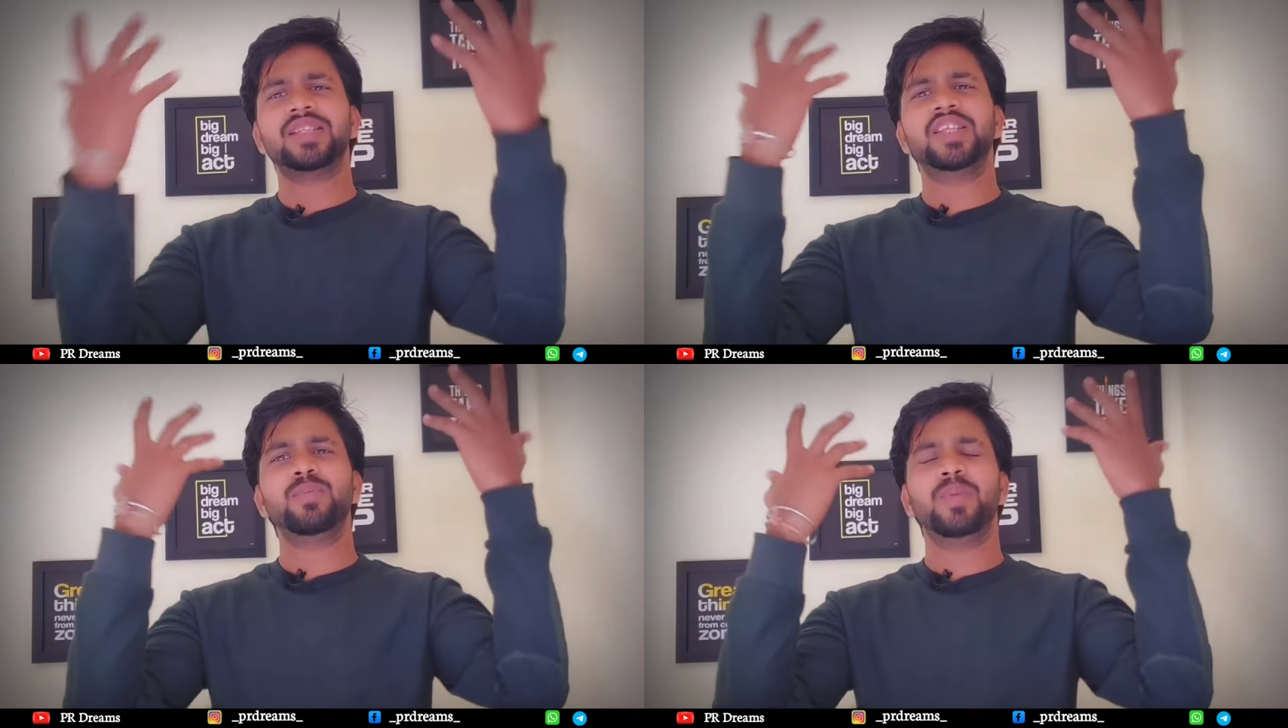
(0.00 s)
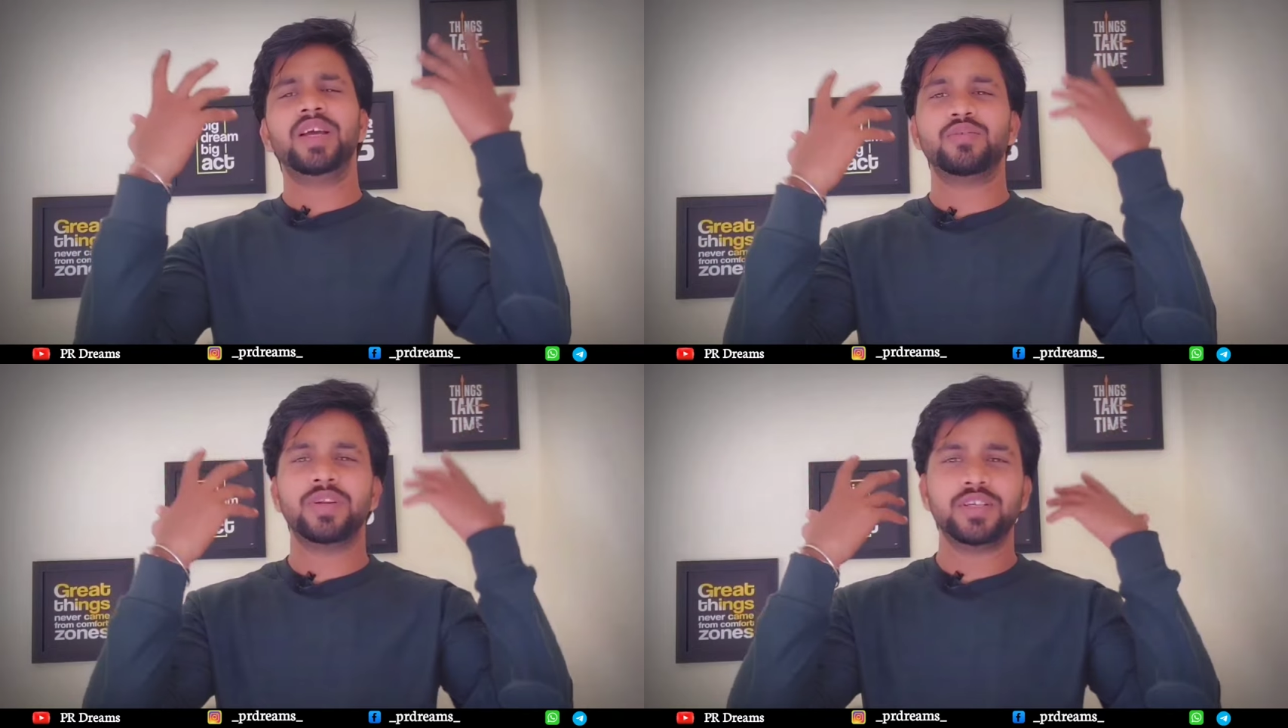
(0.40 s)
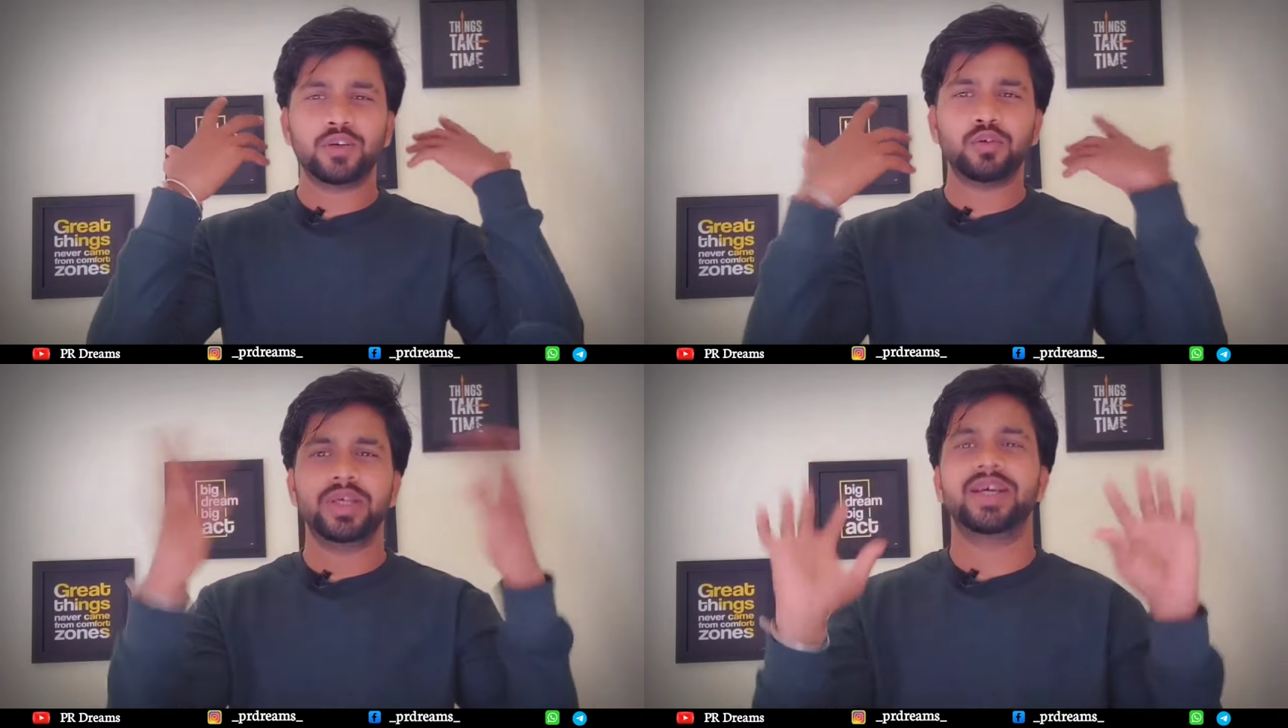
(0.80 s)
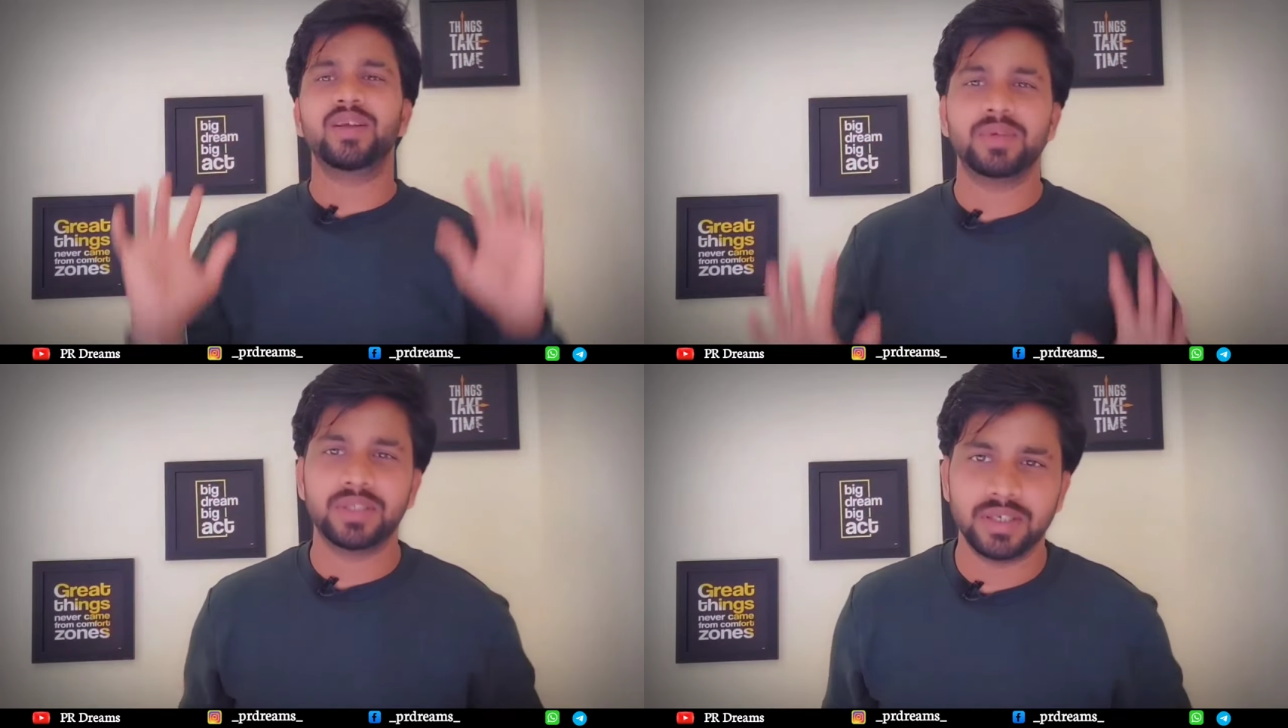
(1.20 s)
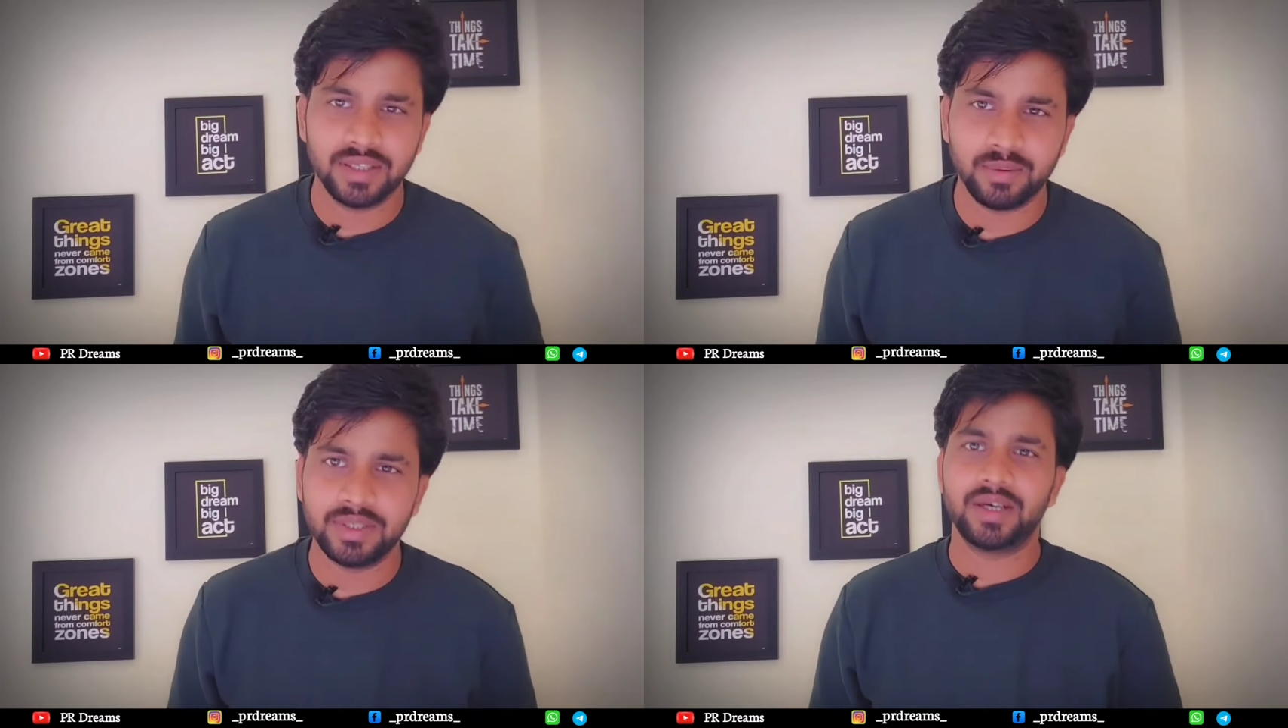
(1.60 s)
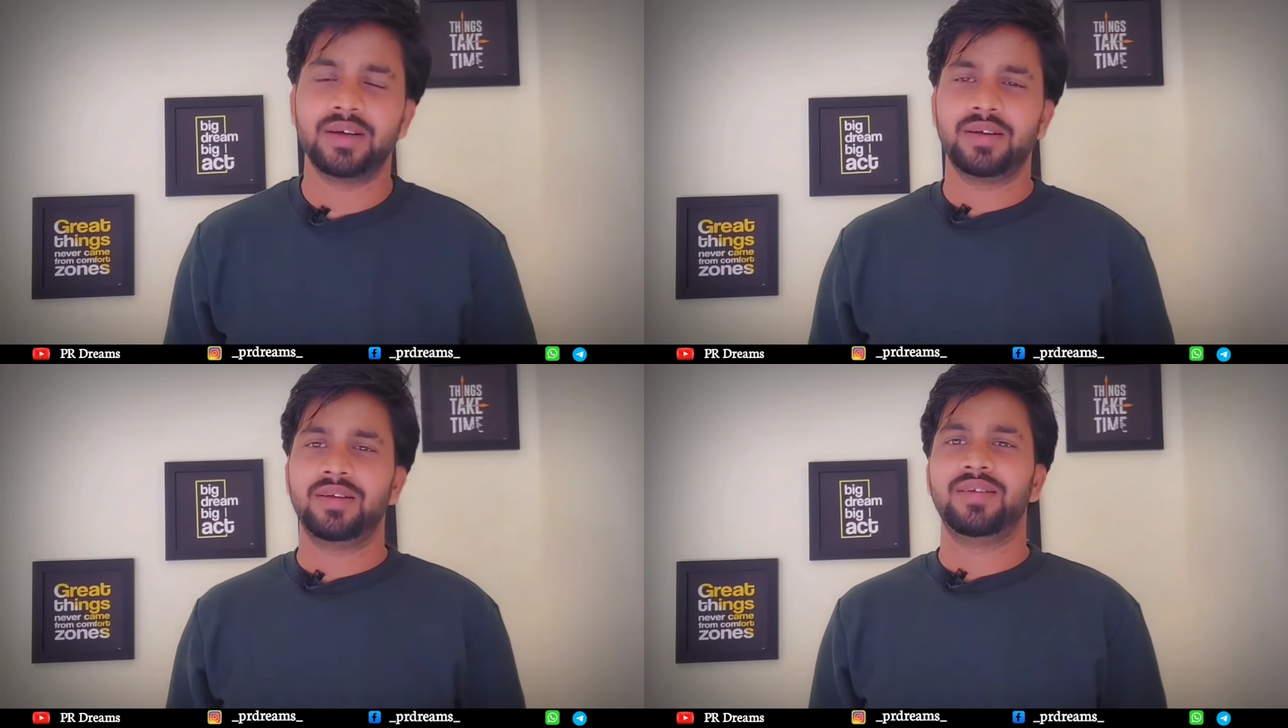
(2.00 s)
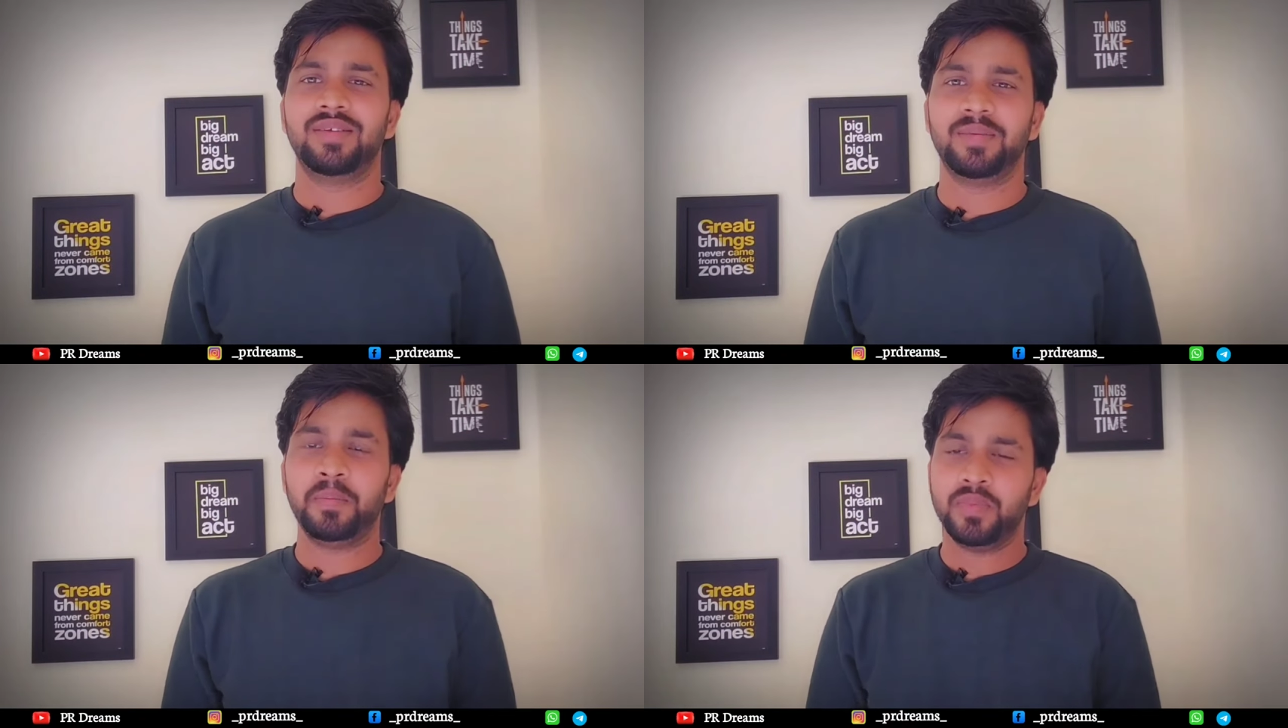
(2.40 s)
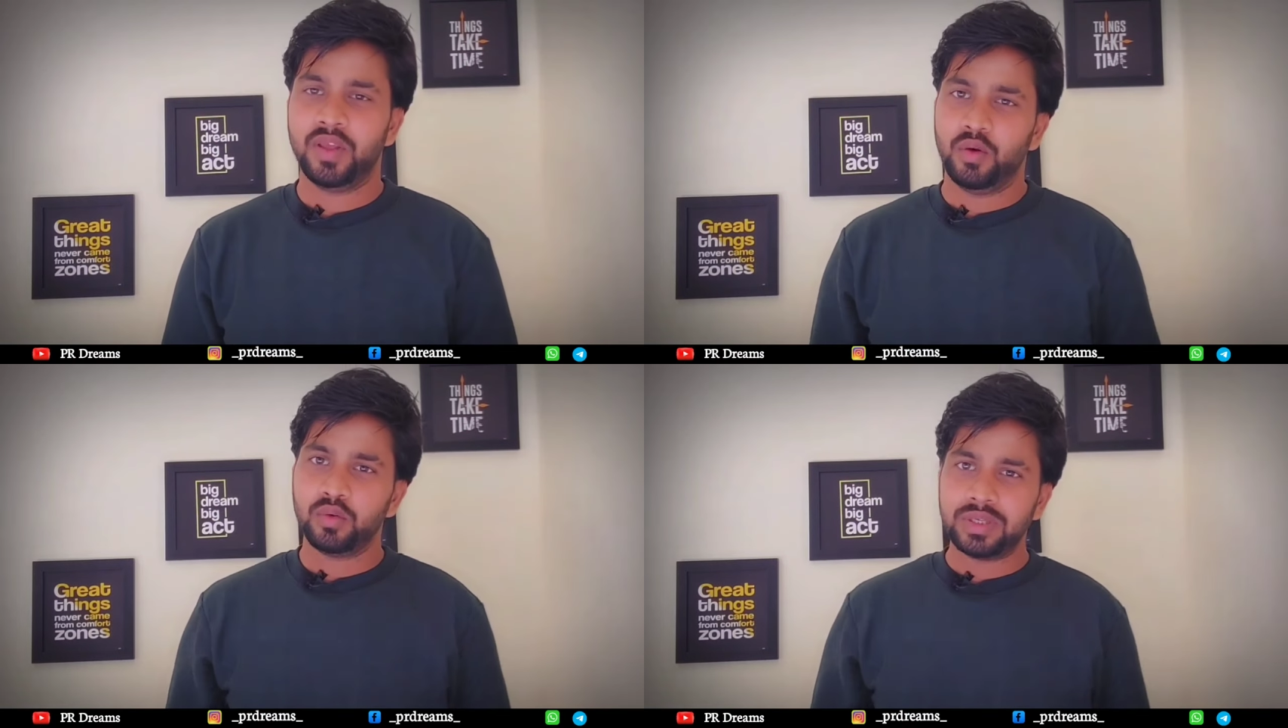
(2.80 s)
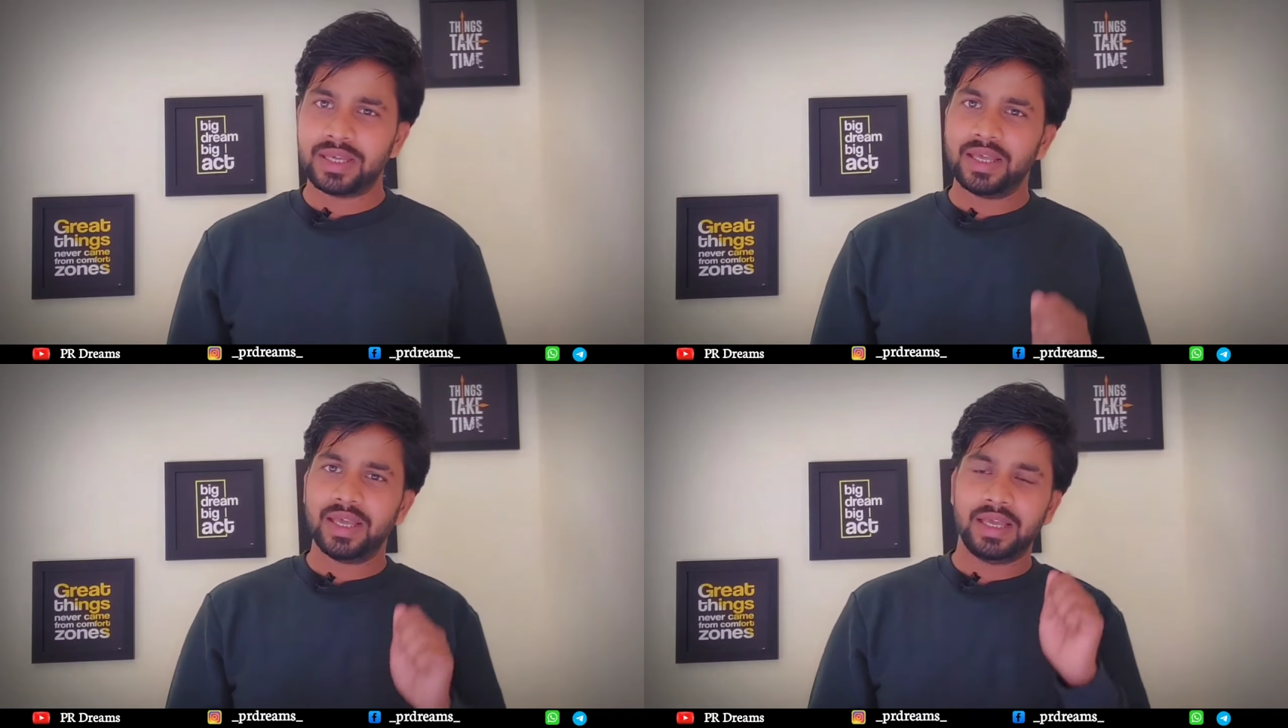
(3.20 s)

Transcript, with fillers: संदीप महेश्वरी सर को देखना ही बंद कर दिया भैया उनके